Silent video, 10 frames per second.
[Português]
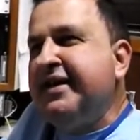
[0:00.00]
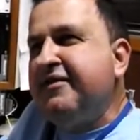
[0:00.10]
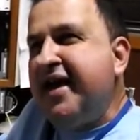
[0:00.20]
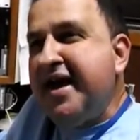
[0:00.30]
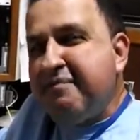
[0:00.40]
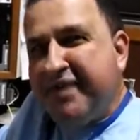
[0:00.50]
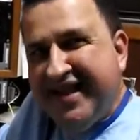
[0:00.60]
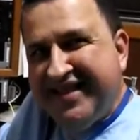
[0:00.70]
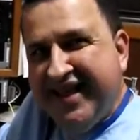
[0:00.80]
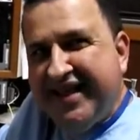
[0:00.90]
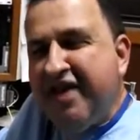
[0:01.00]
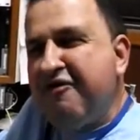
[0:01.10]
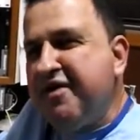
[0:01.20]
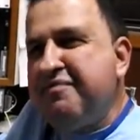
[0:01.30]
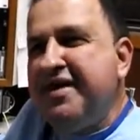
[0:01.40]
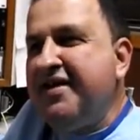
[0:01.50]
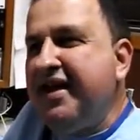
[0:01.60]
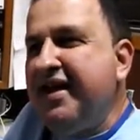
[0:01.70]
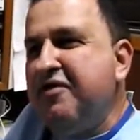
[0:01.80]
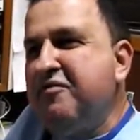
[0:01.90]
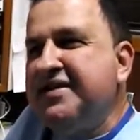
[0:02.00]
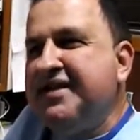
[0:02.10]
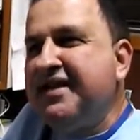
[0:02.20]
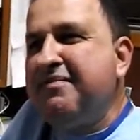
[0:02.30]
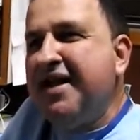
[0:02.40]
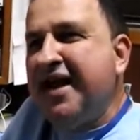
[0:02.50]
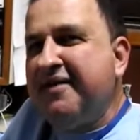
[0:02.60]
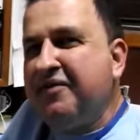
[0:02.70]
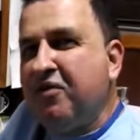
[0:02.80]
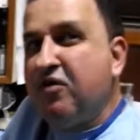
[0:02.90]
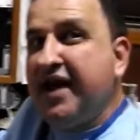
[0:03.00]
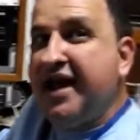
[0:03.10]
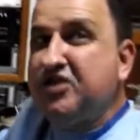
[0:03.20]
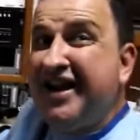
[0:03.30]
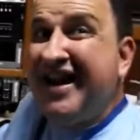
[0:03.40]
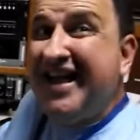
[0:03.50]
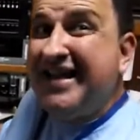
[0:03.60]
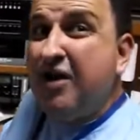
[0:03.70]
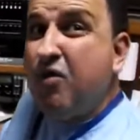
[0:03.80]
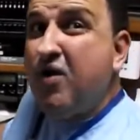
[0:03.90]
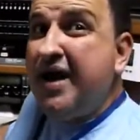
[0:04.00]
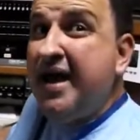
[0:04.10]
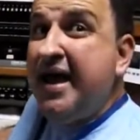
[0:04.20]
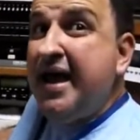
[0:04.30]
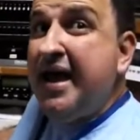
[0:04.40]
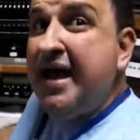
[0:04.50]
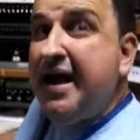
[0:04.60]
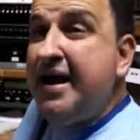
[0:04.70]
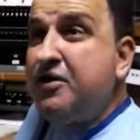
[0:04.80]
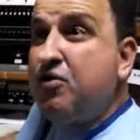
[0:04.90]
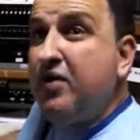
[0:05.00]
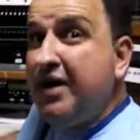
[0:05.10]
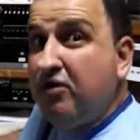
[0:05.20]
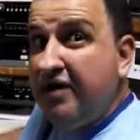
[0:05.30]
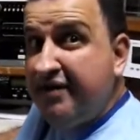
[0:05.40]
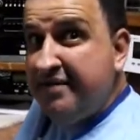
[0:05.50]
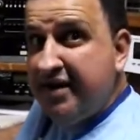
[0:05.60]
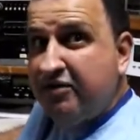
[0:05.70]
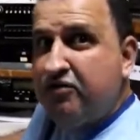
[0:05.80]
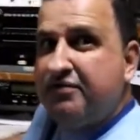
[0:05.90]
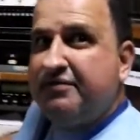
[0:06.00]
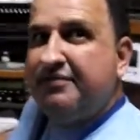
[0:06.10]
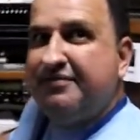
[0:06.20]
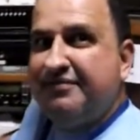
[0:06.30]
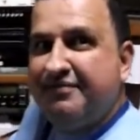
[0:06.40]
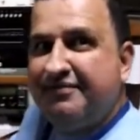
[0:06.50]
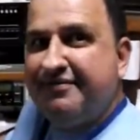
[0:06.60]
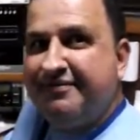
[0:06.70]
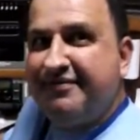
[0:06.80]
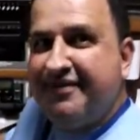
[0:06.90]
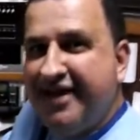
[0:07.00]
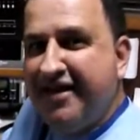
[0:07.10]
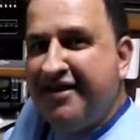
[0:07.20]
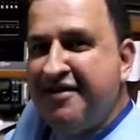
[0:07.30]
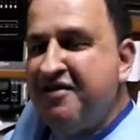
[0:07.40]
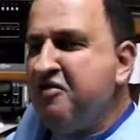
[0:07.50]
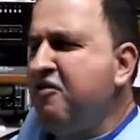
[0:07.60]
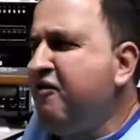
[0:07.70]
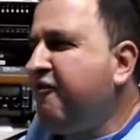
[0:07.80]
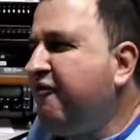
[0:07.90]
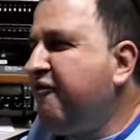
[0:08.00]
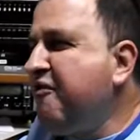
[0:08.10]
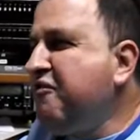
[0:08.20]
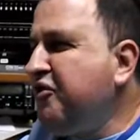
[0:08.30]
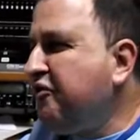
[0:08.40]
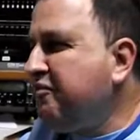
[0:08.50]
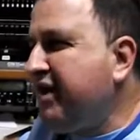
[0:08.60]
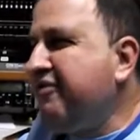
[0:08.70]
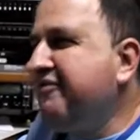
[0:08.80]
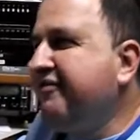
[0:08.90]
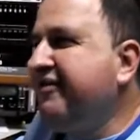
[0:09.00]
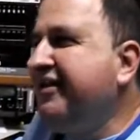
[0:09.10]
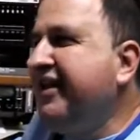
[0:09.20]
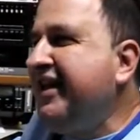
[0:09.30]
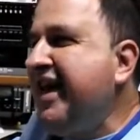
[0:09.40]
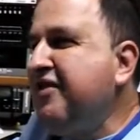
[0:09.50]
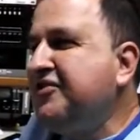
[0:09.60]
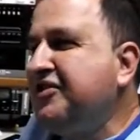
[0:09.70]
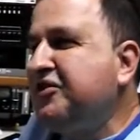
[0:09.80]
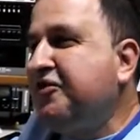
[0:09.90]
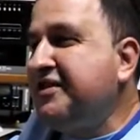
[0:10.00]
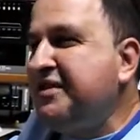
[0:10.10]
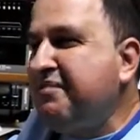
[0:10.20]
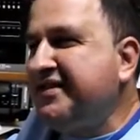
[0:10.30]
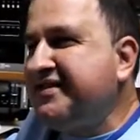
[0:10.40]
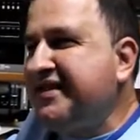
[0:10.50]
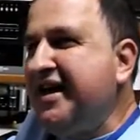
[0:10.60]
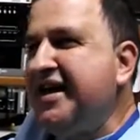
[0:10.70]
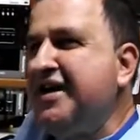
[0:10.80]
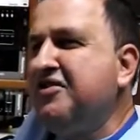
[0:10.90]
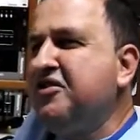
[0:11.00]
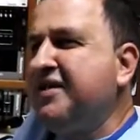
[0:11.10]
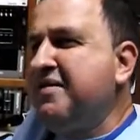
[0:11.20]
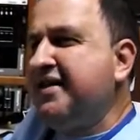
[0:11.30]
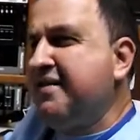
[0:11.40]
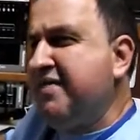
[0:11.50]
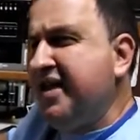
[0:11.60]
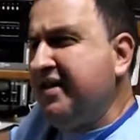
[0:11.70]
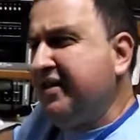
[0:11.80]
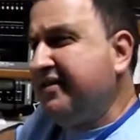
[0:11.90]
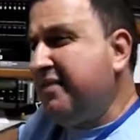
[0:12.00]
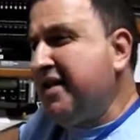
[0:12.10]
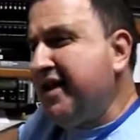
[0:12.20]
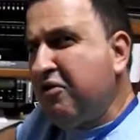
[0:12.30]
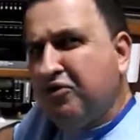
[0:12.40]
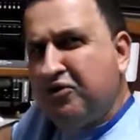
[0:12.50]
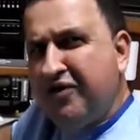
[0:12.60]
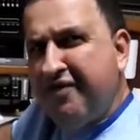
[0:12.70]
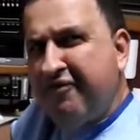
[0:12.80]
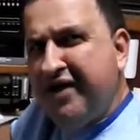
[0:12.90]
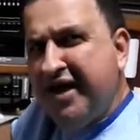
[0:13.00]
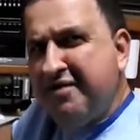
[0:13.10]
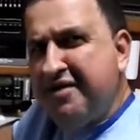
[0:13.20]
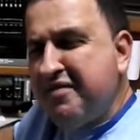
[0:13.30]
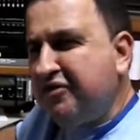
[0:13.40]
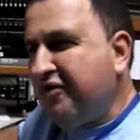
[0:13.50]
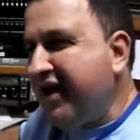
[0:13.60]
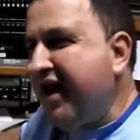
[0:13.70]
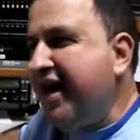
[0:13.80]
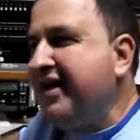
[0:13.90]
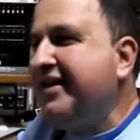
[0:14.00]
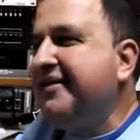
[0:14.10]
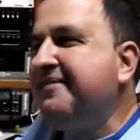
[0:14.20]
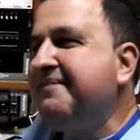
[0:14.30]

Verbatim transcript: E aí aprendi. Aí eu vim aprender e comecei a trabalhar. Quando a rádio era lá na rua, Herculando o Livramento. Né? Foi muito bom. E aí os anos foi se passando, eu também trabalhei, trabalhei na Cultura FM de madrugada.